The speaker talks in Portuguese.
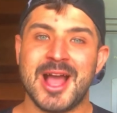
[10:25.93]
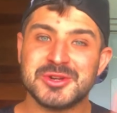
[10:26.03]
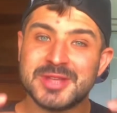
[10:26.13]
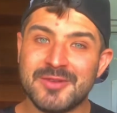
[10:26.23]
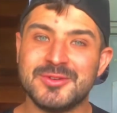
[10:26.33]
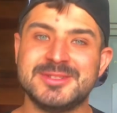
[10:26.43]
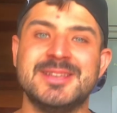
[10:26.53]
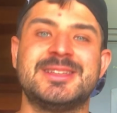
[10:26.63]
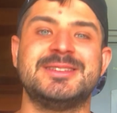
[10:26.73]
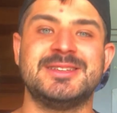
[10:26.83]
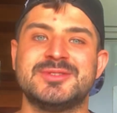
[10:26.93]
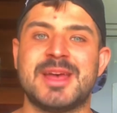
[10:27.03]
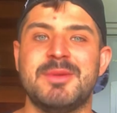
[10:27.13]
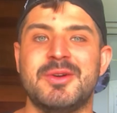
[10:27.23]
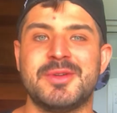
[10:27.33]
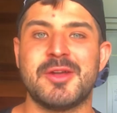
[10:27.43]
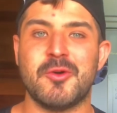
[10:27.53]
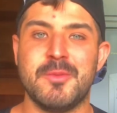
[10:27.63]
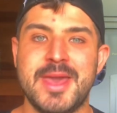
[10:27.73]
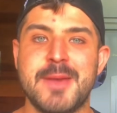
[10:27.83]
ajudar vocês que às vezes não sabem o que
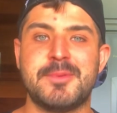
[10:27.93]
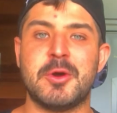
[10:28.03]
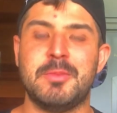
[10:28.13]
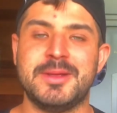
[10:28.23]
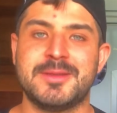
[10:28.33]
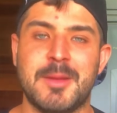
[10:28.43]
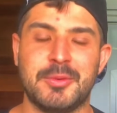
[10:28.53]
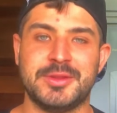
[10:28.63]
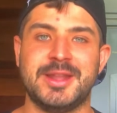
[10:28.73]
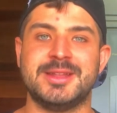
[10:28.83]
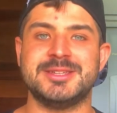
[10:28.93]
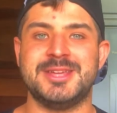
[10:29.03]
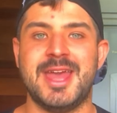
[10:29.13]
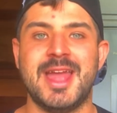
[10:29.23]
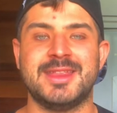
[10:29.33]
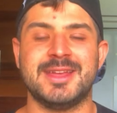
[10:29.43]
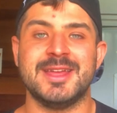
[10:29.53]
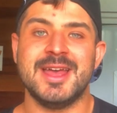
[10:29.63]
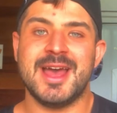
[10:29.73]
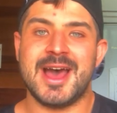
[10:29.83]
comer pra completar a proteína da dieta.
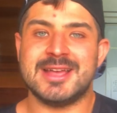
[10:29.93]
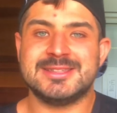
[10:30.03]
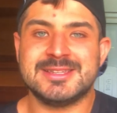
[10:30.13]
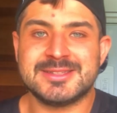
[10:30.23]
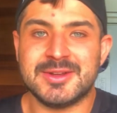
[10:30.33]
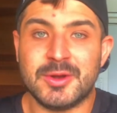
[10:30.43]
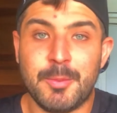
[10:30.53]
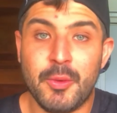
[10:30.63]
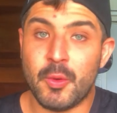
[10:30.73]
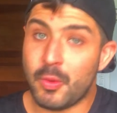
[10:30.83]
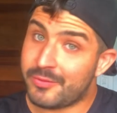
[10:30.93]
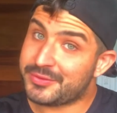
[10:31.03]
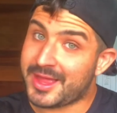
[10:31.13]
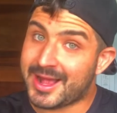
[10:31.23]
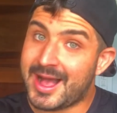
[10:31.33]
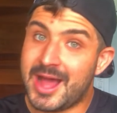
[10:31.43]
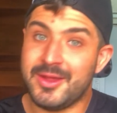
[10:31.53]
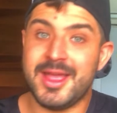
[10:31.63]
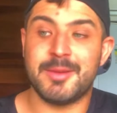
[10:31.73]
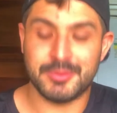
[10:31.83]
Às vezes, pô, o ovo tá caro,
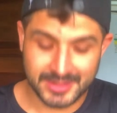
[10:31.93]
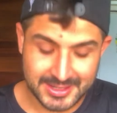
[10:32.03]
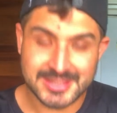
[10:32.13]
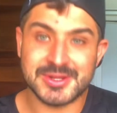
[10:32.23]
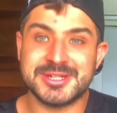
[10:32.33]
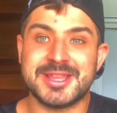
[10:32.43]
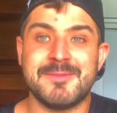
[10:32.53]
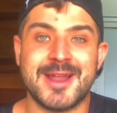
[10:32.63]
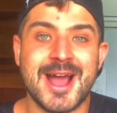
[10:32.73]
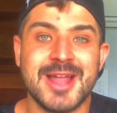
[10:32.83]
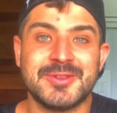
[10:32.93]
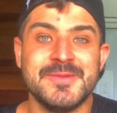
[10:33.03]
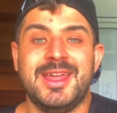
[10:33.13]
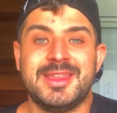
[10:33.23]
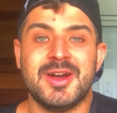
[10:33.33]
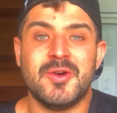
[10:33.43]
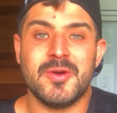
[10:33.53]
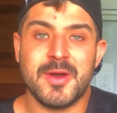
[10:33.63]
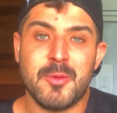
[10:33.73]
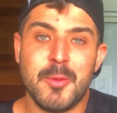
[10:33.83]
hein? A proteína da soja tá barato.
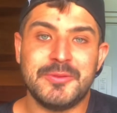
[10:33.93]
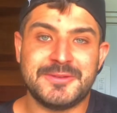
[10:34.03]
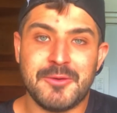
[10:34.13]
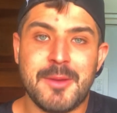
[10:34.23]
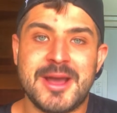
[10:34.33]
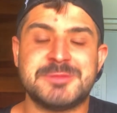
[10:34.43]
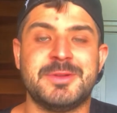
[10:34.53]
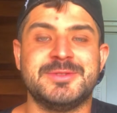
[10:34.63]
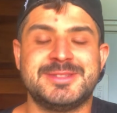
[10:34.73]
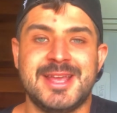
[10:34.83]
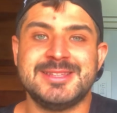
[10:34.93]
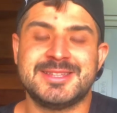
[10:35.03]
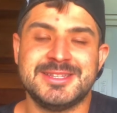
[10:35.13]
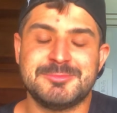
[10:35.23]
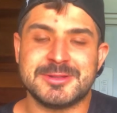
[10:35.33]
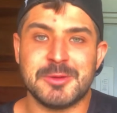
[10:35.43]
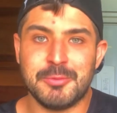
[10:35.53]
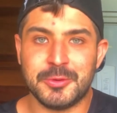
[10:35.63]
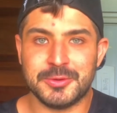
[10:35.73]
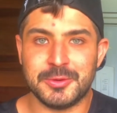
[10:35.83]
Então é uma opção a mais pra vocês. Quis passar um
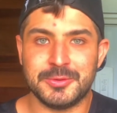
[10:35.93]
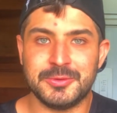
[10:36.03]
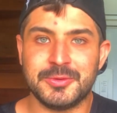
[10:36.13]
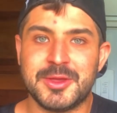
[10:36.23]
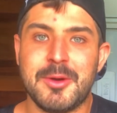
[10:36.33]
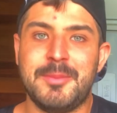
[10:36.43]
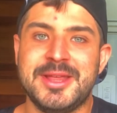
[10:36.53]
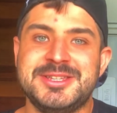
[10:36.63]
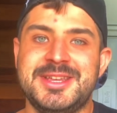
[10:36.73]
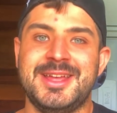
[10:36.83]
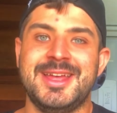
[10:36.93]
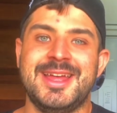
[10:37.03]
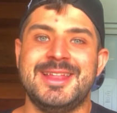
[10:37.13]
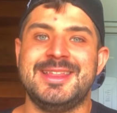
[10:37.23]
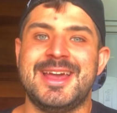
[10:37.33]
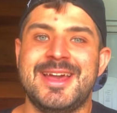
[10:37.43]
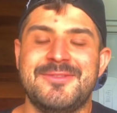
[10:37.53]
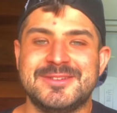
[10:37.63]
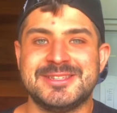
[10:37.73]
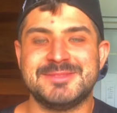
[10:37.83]
pouco do, do que eu aprendi, né?
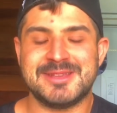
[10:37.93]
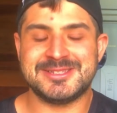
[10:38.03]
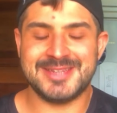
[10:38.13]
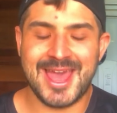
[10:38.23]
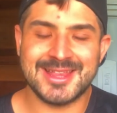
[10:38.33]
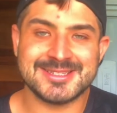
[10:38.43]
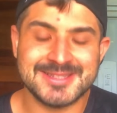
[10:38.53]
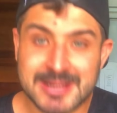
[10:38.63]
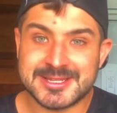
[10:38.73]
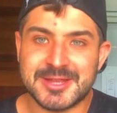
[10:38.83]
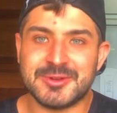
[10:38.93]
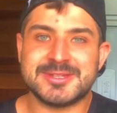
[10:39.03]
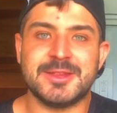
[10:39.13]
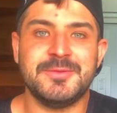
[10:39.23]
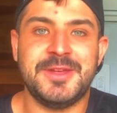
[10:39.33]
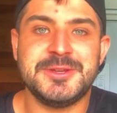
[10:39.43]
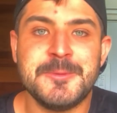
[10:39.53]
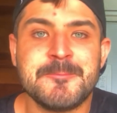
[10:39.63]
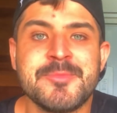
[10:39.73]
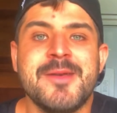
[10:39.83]
Fazendo as minhas dietas. Espero que vocês tenham gostado do
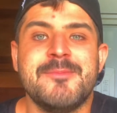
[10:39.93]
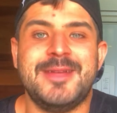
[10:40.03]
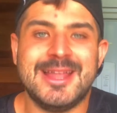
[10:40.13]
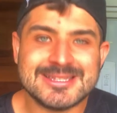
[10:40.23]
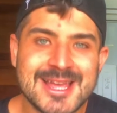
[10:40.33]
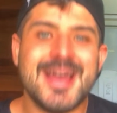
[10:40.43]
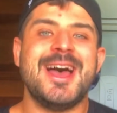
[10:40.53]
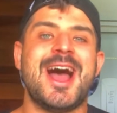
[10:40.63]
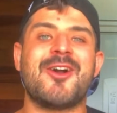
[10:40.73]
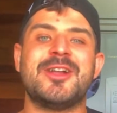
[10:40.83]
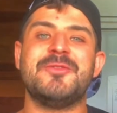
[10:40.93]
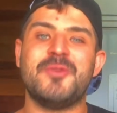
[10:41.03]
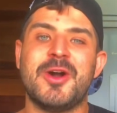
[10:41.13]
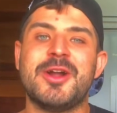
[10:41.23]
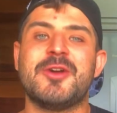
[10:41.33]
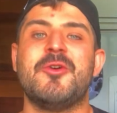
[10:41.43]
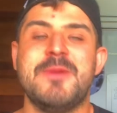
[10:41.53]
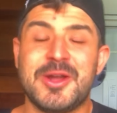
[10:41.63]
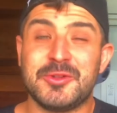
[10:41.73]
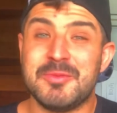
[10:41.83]
vídeo. Beleza? Agora eu vou agora
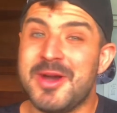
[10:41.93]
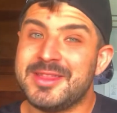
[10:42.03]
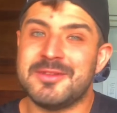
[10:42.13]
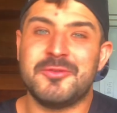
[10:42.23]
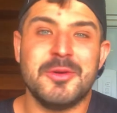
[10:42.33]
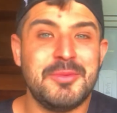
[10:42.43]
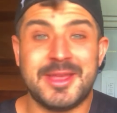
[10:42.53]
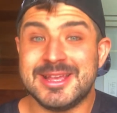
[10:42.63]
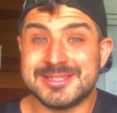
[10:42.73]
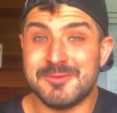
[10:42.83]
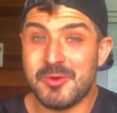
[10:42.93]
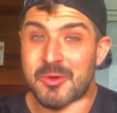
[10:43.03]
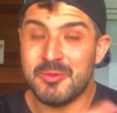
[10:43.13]
comer que eu tô morrendo da fome porque esse é o meu